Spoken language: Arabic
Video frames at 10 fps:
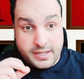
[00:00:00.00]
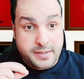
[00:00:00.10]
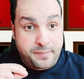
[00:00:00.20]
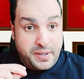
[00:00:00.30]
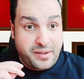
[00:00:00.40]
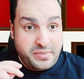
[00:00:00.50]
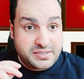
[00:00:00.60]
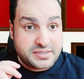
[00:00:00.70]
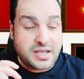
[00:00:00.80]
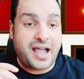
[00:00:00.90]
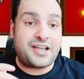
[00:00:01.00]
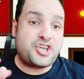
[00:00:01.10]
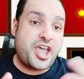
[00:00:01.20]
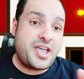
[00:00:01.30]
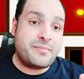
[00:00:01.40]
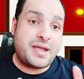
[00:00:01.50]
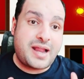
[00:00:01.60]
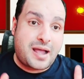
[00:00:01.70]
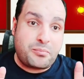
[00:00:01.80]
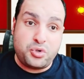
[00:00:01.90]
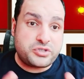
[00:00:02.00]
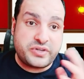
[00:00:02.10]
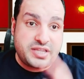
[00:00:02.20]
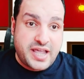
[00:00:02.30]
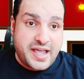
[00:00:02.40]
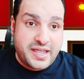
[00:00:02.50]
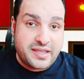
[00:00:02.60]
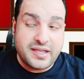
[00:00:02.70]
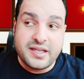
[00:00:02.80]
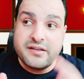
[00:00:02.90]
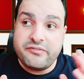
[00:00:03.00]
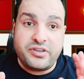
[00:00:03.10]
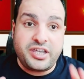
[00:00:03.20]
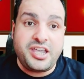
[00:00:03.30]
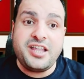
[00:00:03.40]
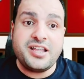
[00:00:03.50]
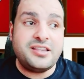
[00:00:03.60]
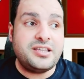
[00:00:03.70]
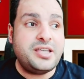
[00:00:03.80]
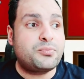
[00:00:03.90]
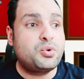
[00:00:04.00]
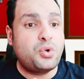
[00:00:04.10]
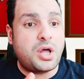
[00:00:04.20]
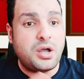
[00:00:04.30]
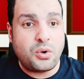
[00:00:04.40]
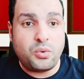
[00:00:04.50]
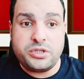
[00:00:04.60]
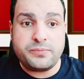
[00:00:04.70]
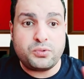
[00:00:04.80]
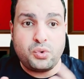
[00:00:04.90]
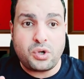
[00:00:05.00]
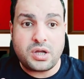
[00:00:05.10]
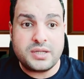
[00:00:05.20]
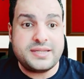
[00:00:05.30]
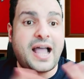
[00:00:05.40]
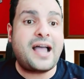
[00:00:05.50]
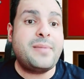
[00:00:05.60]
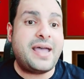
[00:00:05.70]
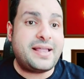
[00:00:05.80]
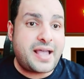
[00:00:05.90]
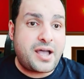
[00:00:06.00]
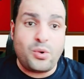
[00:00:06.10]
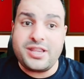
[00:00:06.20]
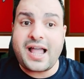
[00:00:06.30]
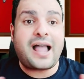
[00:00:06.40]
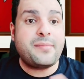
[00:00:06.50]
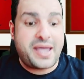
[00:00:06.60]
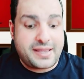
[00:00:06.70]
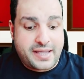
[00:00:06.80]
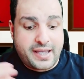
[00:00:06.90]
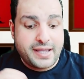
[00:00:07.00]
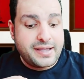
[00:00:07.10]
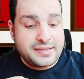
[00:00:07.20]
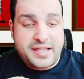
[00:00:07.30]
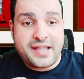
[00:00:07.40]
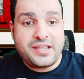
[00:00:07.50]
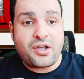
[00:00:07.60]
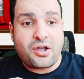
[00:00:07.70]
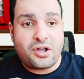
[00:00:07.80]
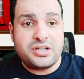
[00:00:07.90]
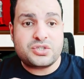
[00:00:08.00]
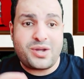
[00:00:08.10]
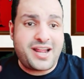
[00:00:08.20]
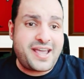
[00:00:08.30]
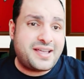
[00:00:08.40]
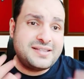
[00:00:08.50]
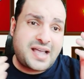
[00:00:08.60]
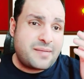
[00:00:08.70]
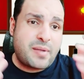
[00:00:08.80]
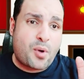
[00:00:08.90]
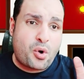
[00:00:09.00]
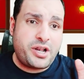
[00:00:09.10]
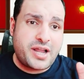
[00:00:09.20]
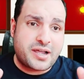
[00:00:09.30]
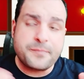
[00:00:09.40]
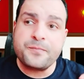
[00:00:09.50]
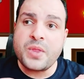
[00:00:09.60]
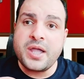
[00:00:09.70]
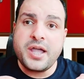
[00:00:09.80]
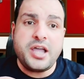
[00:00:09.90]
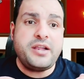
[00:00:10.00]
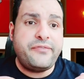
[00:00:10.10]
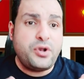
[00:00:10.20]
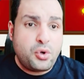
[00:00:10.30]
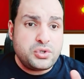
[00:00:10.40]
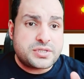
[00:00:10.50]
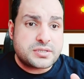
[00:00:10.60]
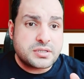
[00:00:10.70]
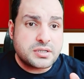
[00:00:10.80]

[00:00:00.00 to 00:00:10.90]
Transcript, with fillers: بيراميدز آه، عشان ما يلعبوش في النهائي في حين ان دي بطولة ودي بطولة ده حمادة وده حمادة تاني خالص ولكن زي ما بقول لك الفلوس